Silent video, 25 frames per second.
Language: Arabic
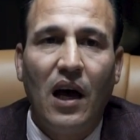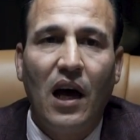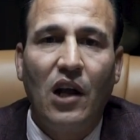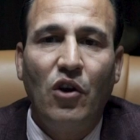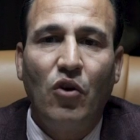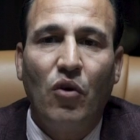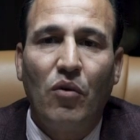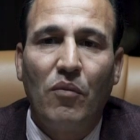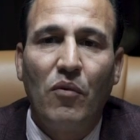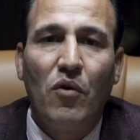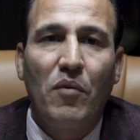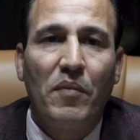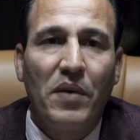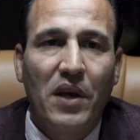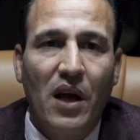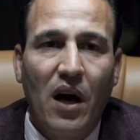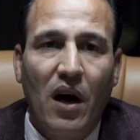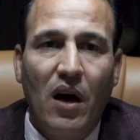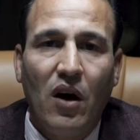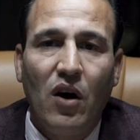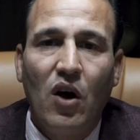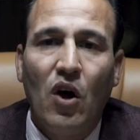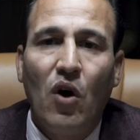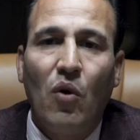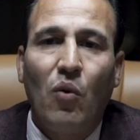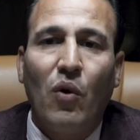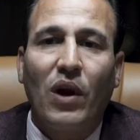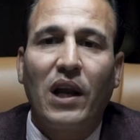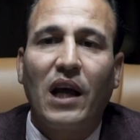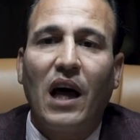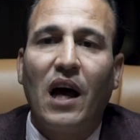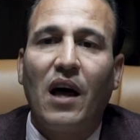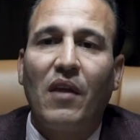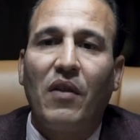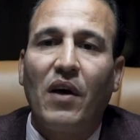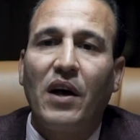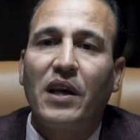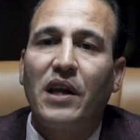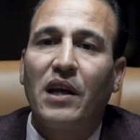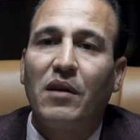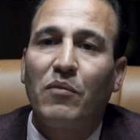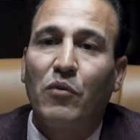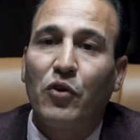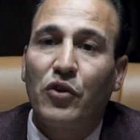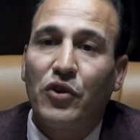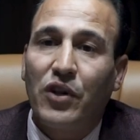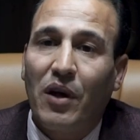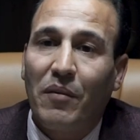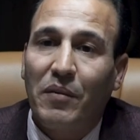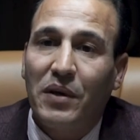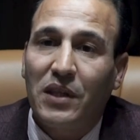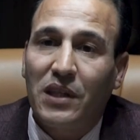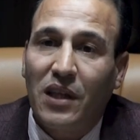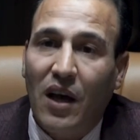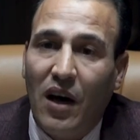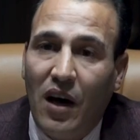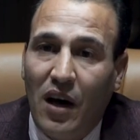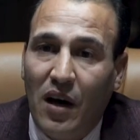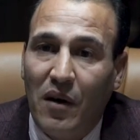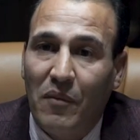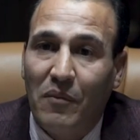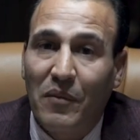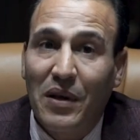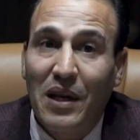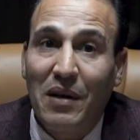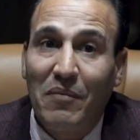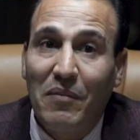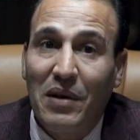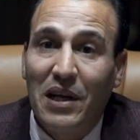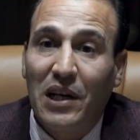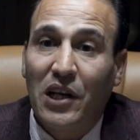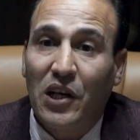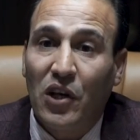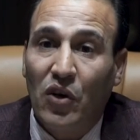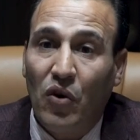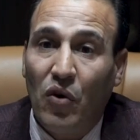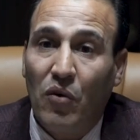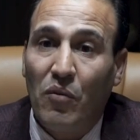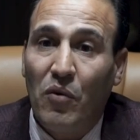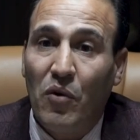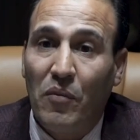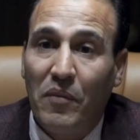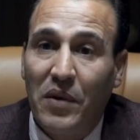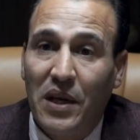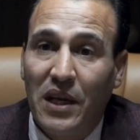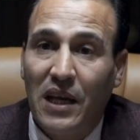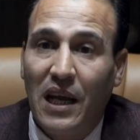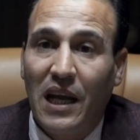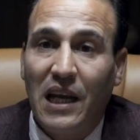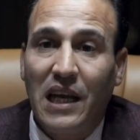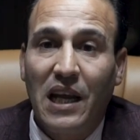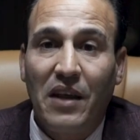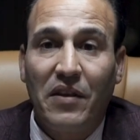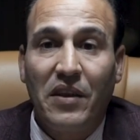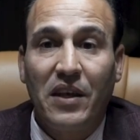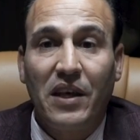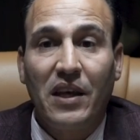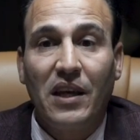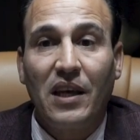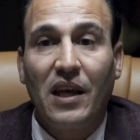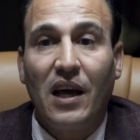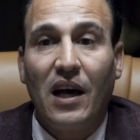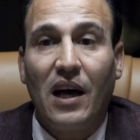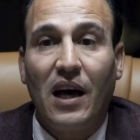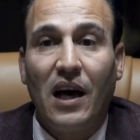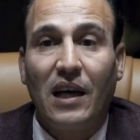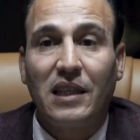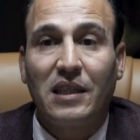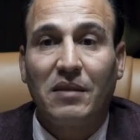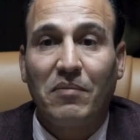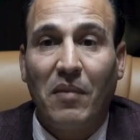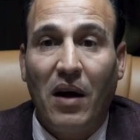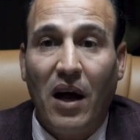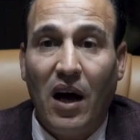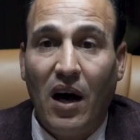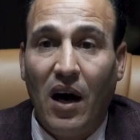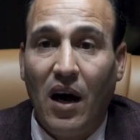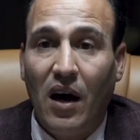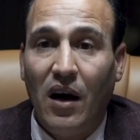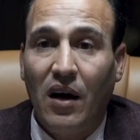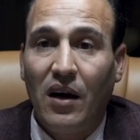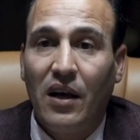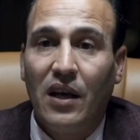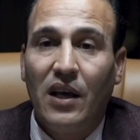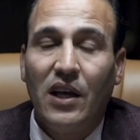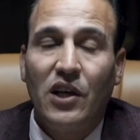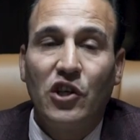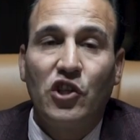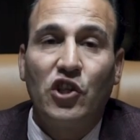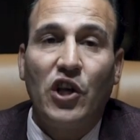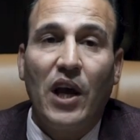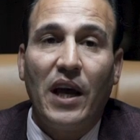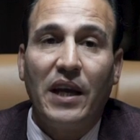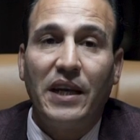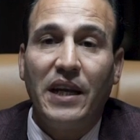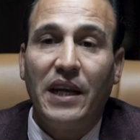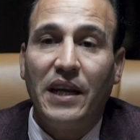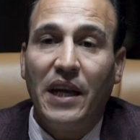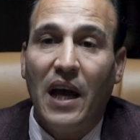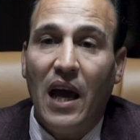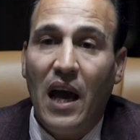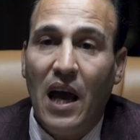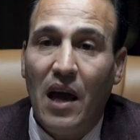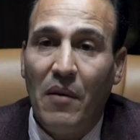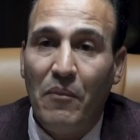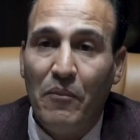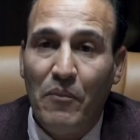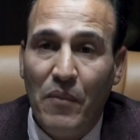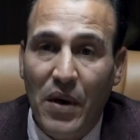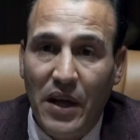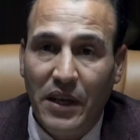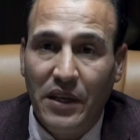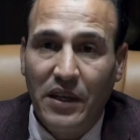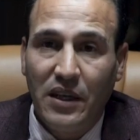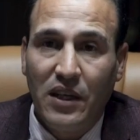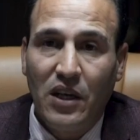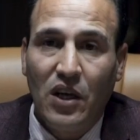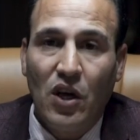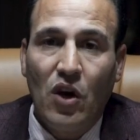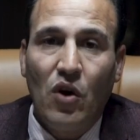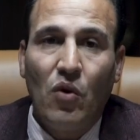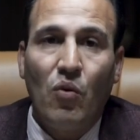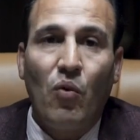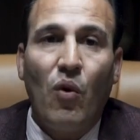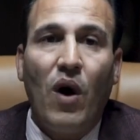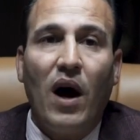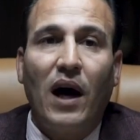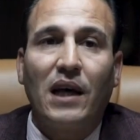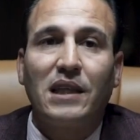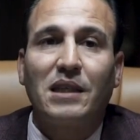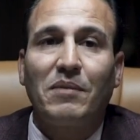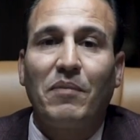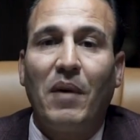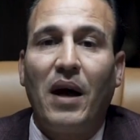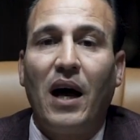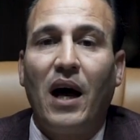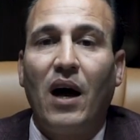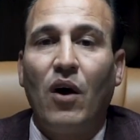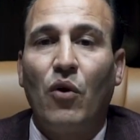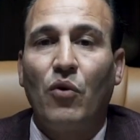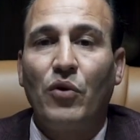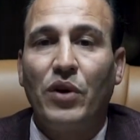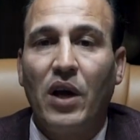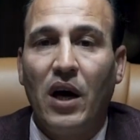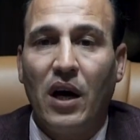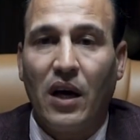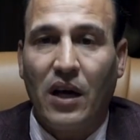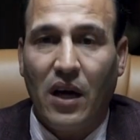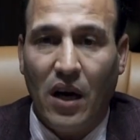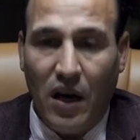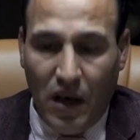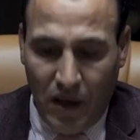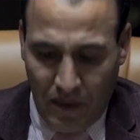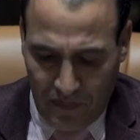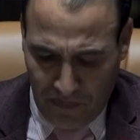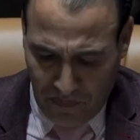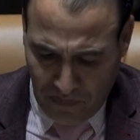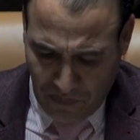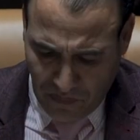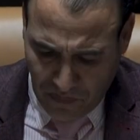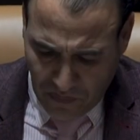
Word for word: العموميه والقضايا المرتبطه بالملك العمومي الذي اصبح شانا عاما واصبح هناك